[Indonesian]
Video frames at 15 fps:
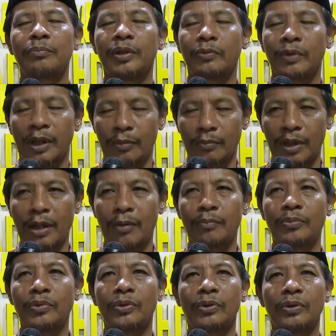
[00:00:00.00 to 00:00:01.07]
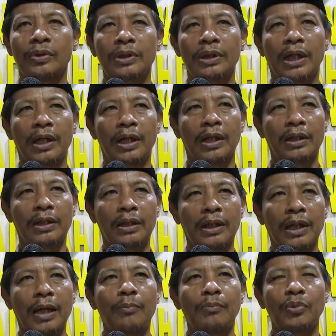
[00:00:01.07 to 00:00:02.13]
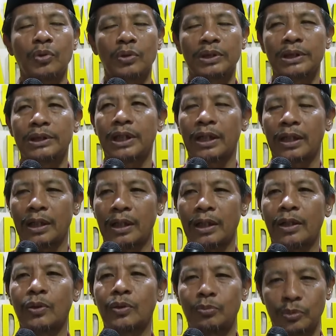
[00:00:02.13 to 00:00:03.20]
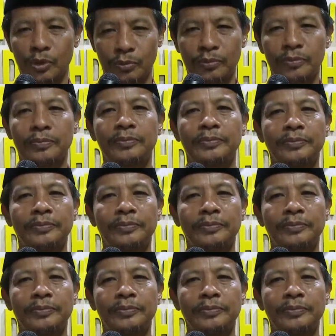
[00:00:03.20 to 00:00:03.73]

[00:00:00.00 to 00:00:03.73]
BWM Lampung dan Lampung secara umum.